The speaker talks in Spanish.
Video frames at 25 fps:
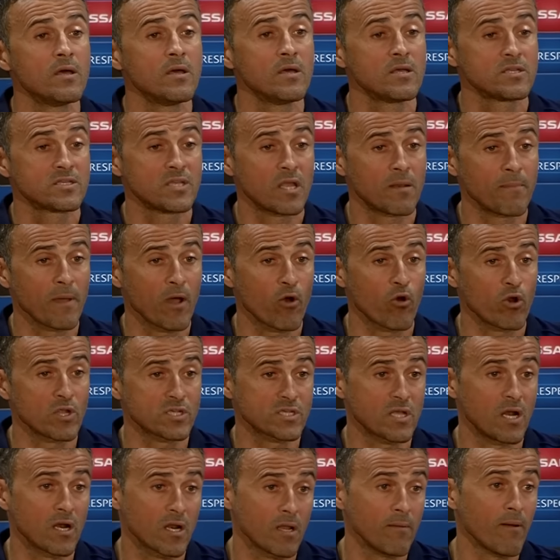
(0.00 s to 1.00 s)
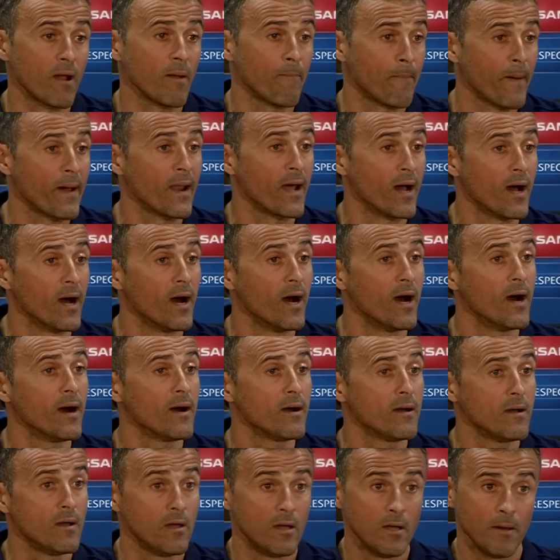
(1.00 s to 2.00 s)
ser mejores que el rival para,
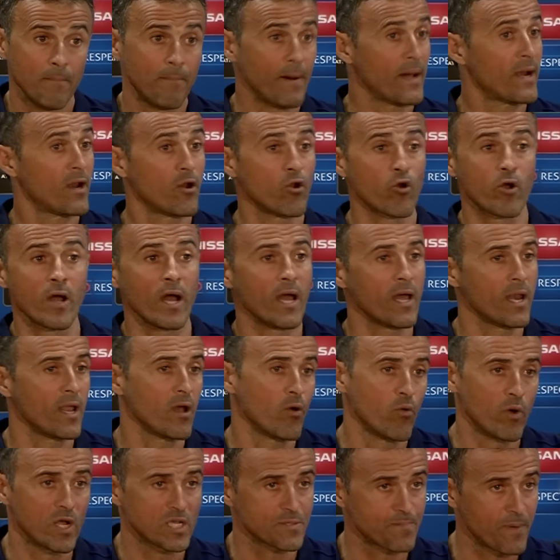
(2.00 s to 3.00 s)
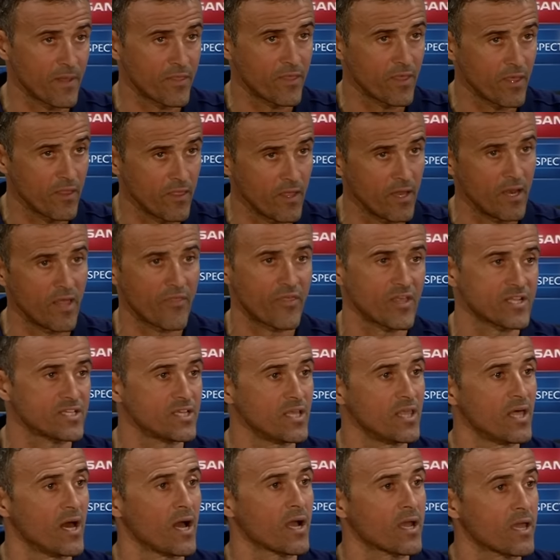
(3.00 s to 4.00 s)
para no caer en una especie de
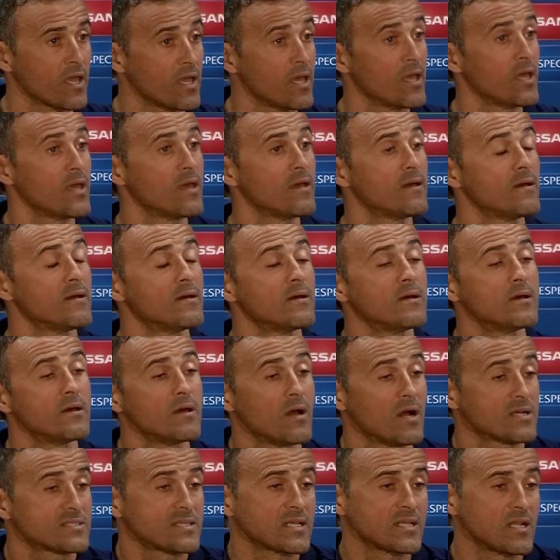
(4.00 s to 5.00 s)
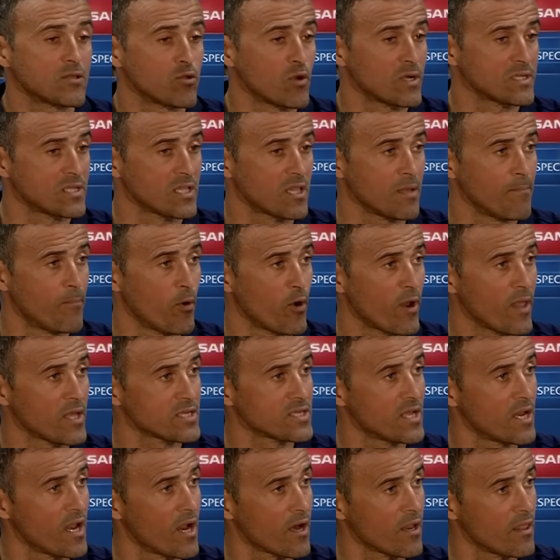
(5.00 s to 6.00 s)
necesidad que a estas alturas de temporada
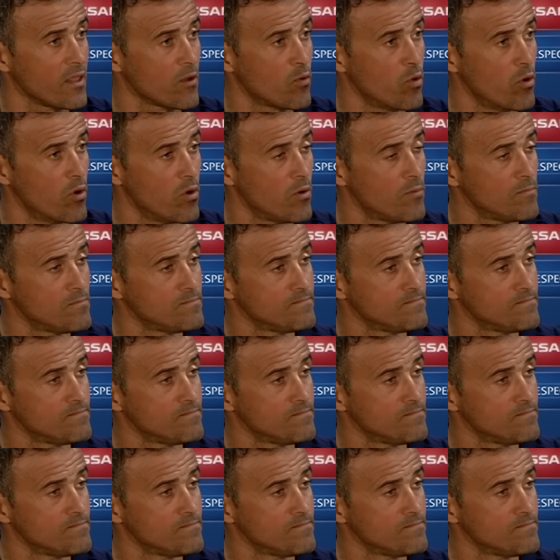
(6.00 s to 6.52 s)
sería ridículo.